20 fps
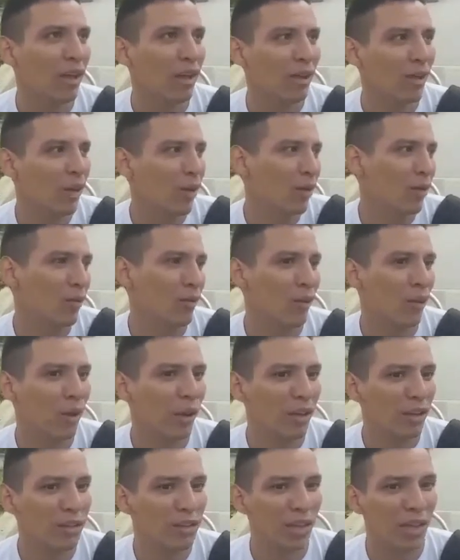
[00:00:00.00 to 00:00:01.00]

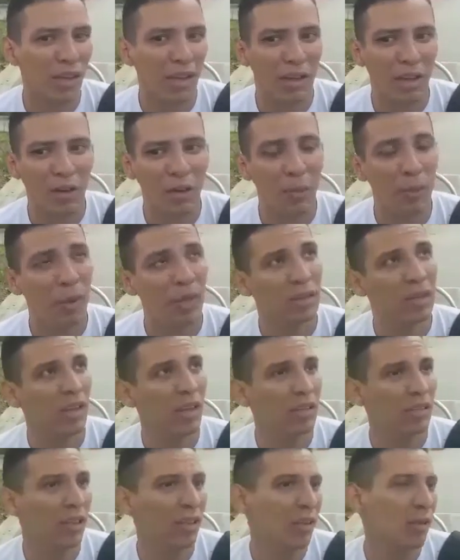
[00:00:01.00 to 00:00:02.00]
la, gente
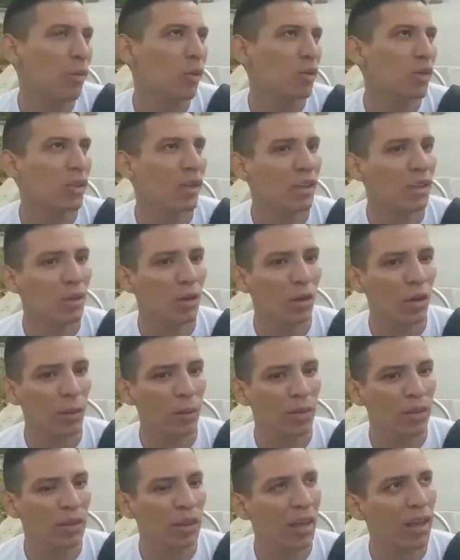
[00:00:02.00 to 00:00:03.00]
competente, como te dije,
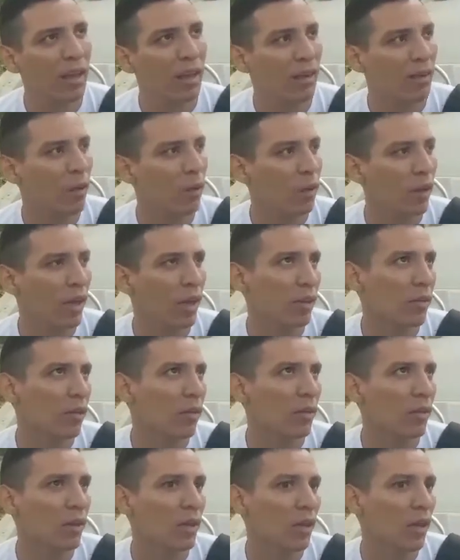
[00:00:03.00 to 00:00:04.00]
Hidrocapital, el
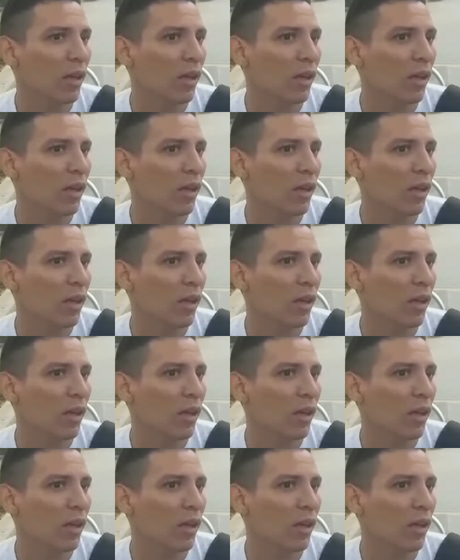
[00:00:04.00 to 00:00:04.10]
gobierno,